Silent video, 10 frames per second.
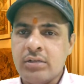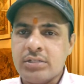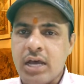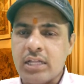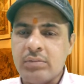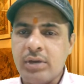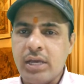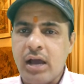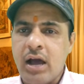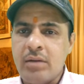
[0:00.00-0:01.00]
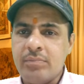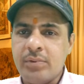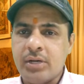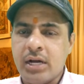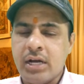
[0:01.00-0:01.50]
साथ में आप
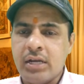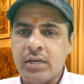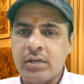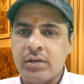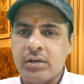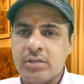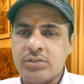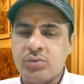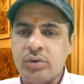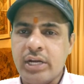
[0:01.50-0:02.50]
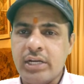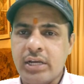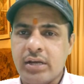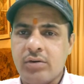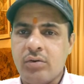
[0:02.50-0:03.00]
अगर स्टूडेंट
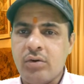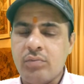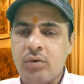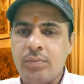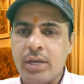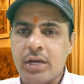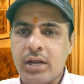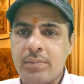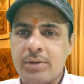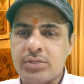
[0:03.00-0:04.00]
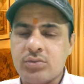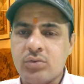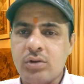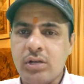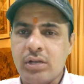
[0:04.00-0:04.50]
हैं और वो भी अगर आप
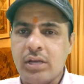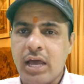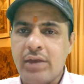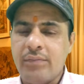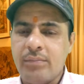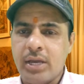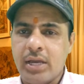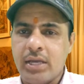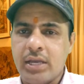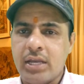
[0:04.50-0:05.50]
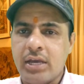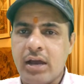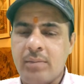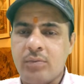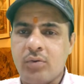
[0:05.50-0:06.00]
स्कूल लाइफ में हैं यानी
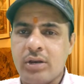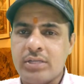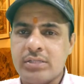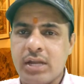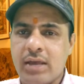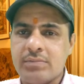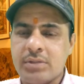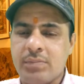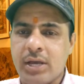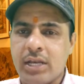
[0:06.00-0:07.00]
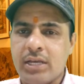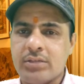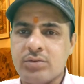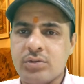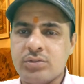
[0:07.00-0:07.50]
आप कॉलेज लाइफ से पहले
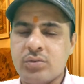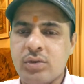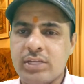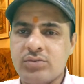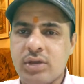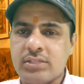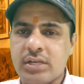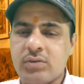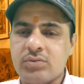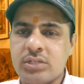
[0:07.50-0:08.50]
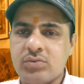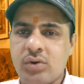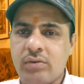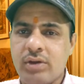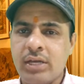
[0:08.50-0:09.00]
जो स्कूल एजुकेशन है उससे
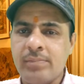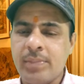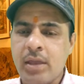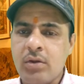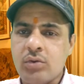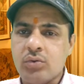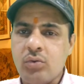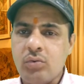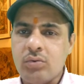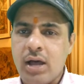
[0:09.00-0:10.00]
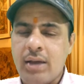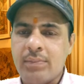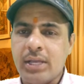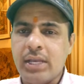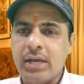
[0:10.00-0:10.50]
जुड़े हुए हैं तो
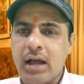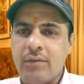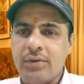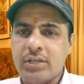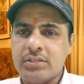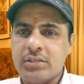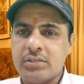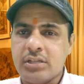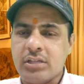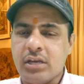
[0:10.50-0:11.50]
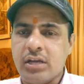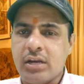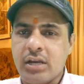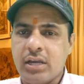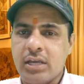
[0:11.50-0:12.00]
आपके लिए काफ़ी अच्छी स्थितियां
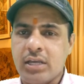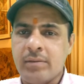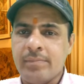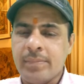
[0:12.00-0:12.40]
रहेंगी